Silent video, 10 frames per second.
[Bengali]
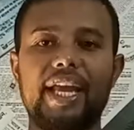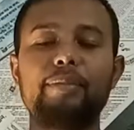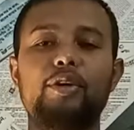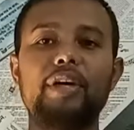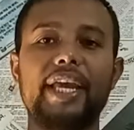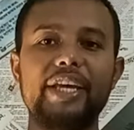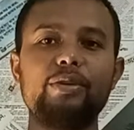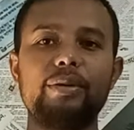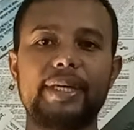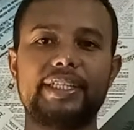এবং
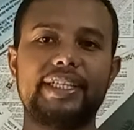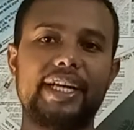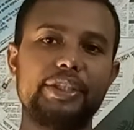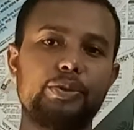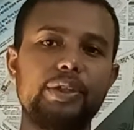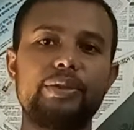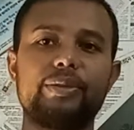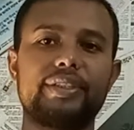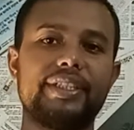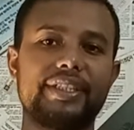এরকম একটি গাড়ি তৈরি
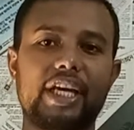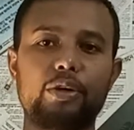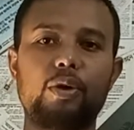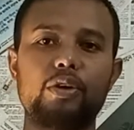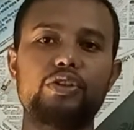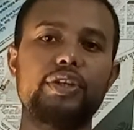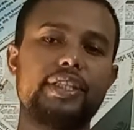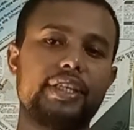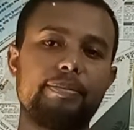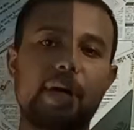করতে তার খরচ
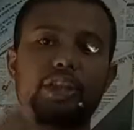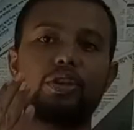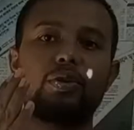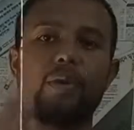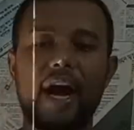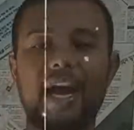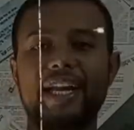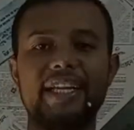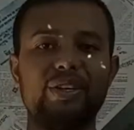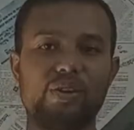হয়েছে মাত্র
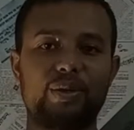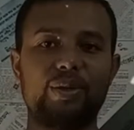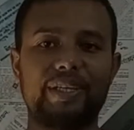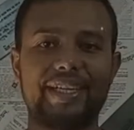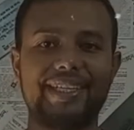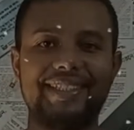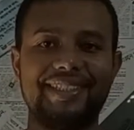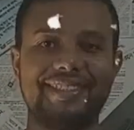আড়াই লক্ষ টাকা